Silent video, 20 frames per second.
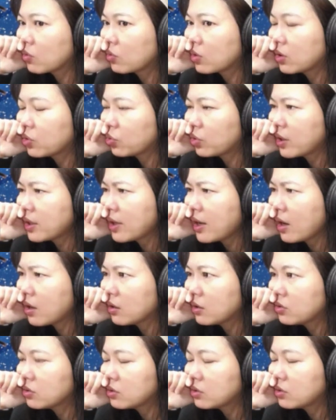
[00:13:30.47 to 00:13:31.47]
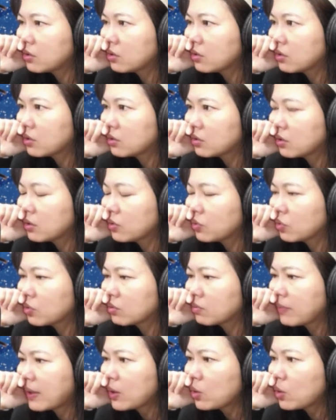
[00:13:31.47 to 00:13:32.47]
我昨天看好像很
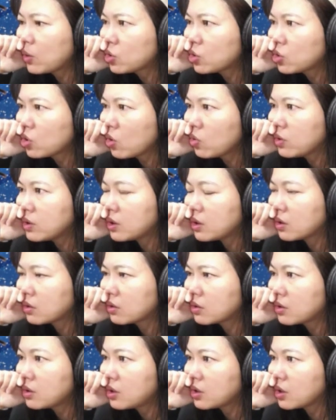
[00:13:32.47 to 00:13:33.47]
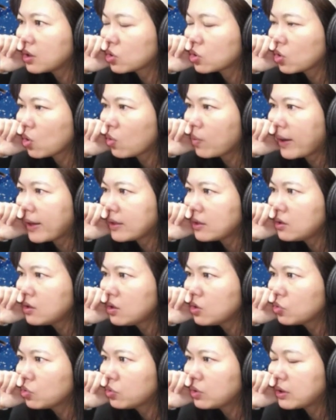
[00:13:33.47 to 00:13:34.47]
蛮多州已经十几个州吧，已
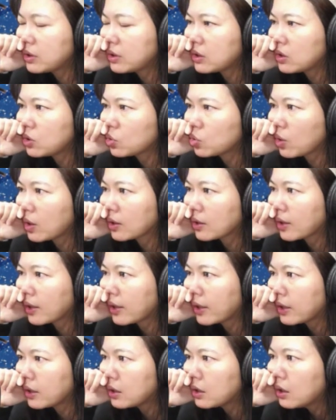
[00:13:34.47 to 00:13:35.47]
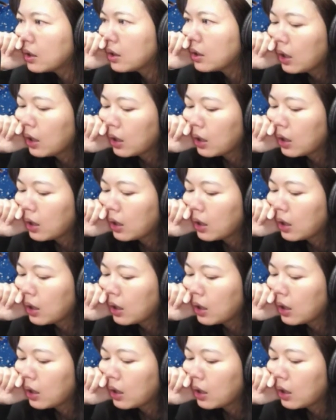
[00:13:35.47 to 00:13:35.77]
经进入紧急状态了，